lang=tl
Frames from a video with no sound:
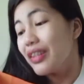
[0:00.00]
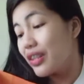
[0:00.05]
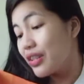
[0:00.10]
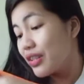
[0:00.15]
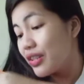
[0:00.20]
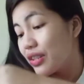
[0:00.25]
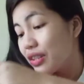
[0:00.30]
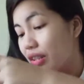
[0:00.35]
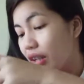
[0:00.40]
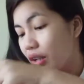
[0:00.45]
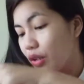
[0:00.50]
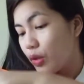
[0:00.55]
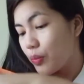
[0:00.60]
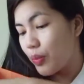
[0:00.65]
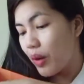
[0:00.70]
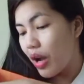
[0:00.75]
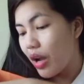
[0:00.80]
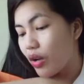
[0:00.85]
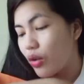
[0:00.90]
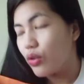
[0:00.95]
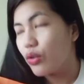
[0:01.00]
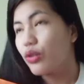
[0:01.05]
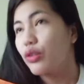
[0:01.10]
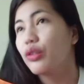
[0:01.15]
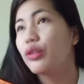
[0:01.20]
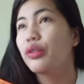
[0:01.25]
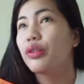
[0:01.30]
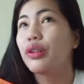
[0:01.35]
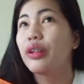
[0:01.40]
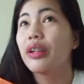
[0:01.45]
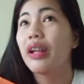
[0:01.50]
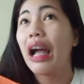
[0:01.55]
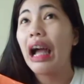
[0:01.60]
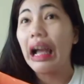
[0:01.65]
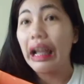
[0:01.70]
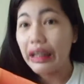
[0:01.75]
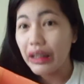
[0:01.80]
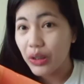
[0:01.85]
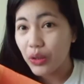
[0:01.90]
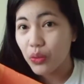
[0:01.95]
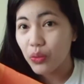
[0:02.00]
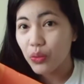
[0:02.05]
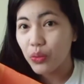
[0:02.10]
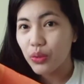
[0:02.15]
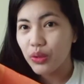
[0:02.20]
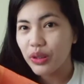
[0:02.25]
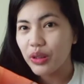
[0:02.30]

since, ano pa ako, high school,